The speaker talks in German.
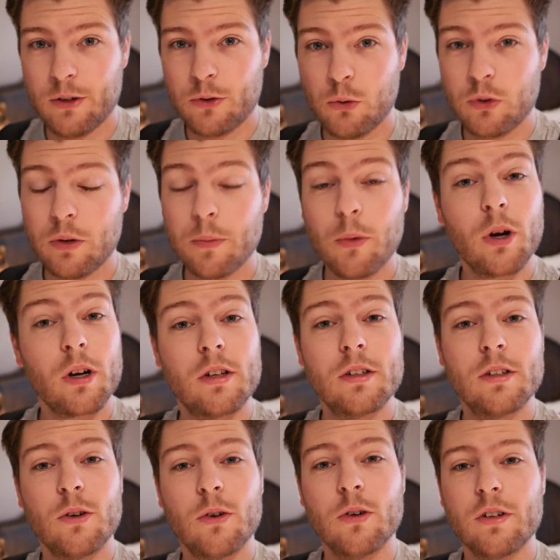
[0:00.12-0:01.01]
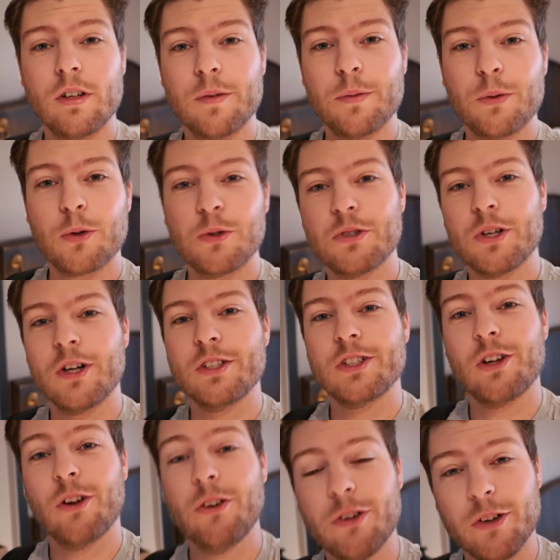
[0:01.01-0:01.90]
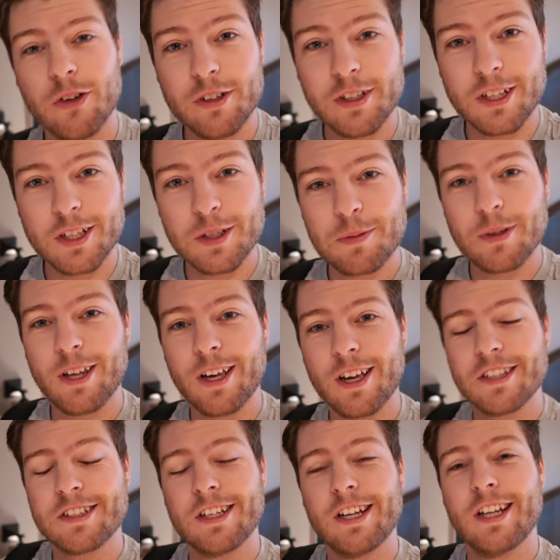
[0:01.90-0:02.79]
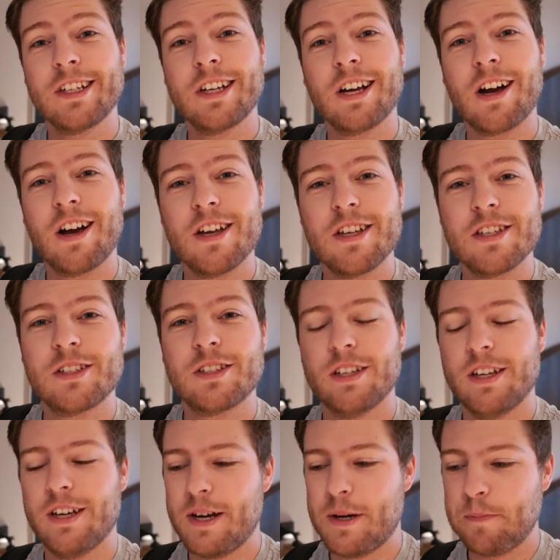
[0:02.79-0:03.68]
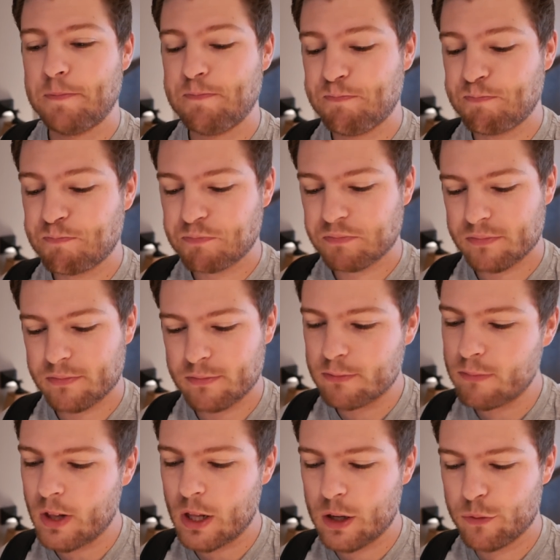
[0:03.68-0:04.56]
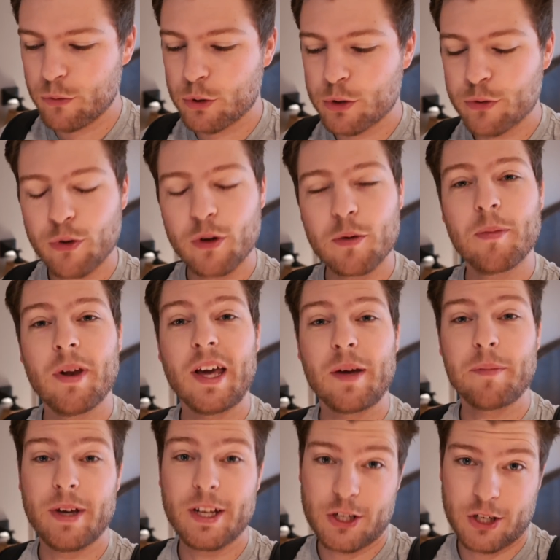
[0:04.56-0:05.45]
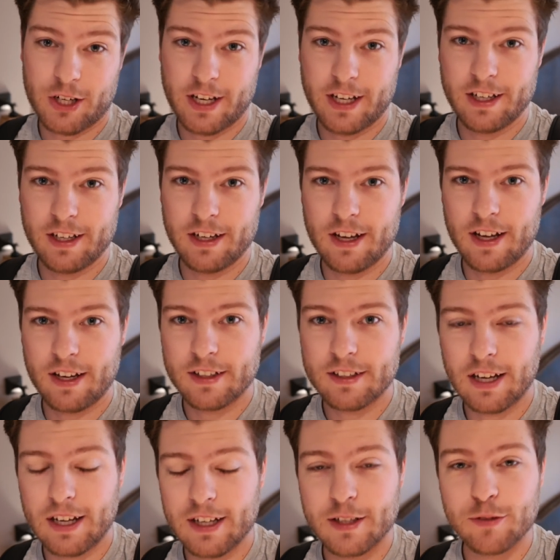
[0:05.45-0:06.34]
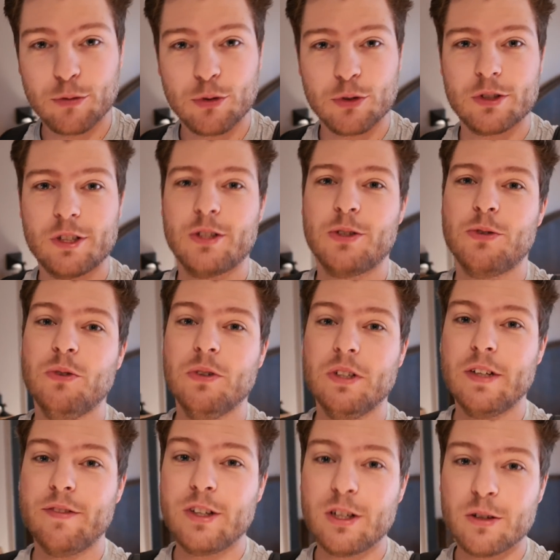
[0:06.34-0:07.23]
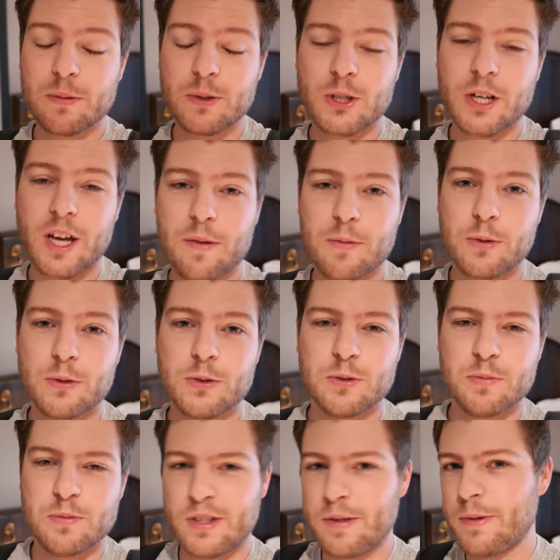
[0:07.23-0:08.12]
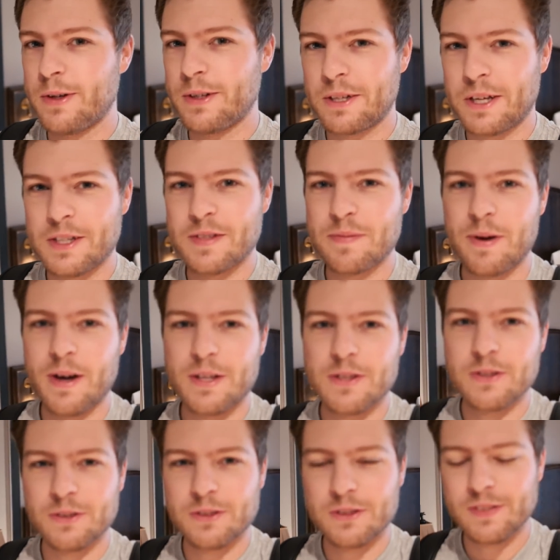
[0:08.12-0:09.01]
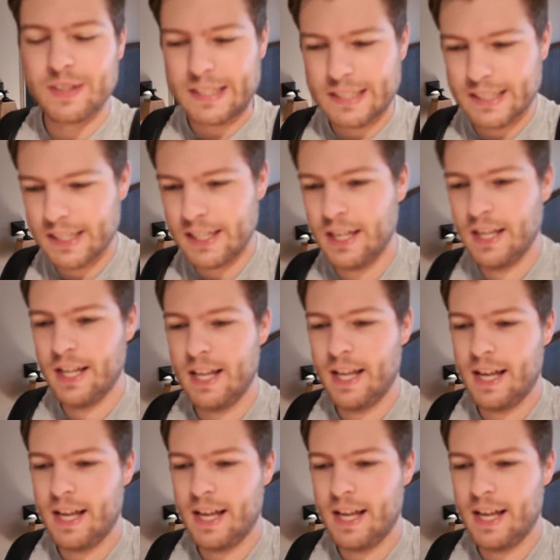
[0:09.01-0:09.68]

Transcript: Guten Morgen und liebe Grüße aus London. Ich bin hier gestern angereist, ähm, wurde von Blackmagic eingeladen. Alle Infos dazu in der Videobeschreibung zum Thema Transparenz und so weiter.